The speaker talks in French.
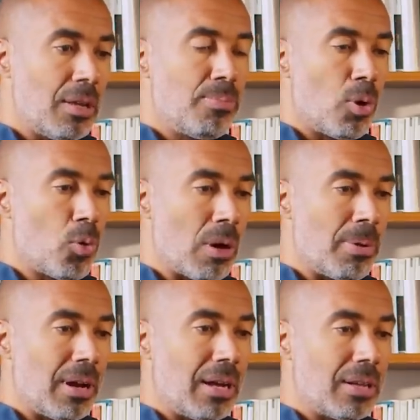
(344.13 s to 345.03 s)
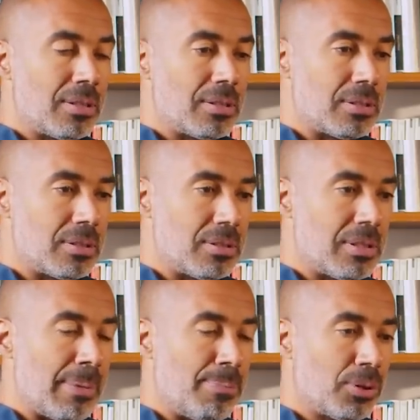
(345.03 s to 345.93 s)
et pourquoi pas
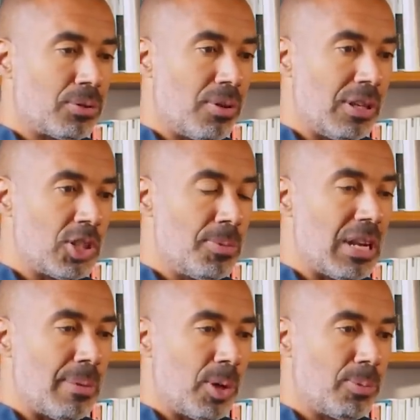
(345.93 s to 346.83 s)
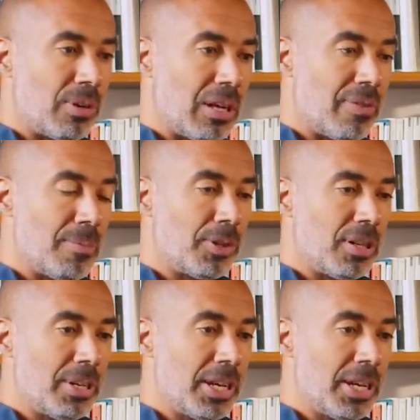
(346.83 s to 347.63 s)
euh, la porte pour les hommes et la porte pour les femmes dans les